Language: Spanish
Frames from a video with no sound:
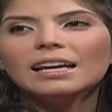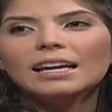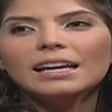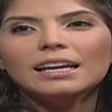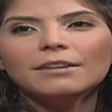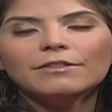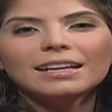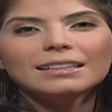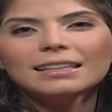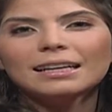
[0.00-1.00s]
Eh,
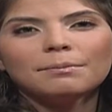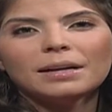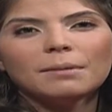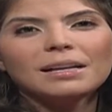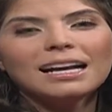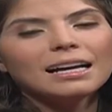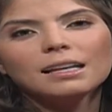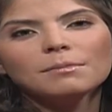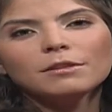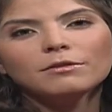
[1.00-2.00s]
fíjate que para mí la
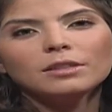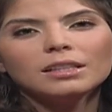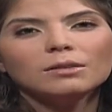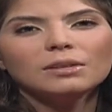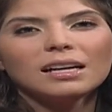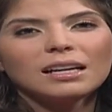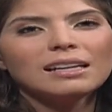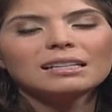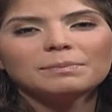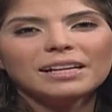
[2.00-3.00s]
academia fue una gran
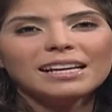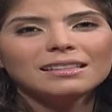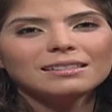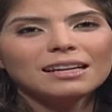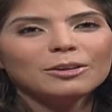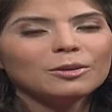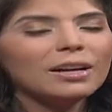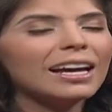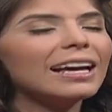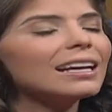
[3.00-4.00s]
experiencia. Yo creo
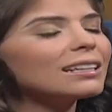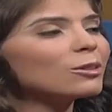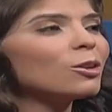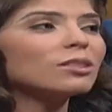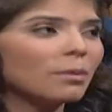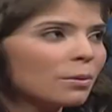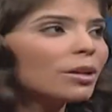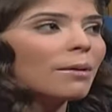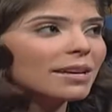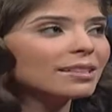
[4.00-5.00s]
que solo se vive
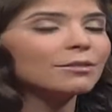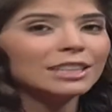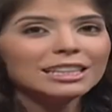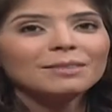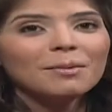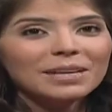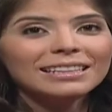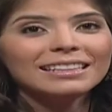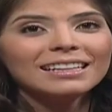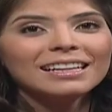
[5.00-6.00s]
una vez,
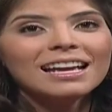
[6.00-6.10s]
definitivamente.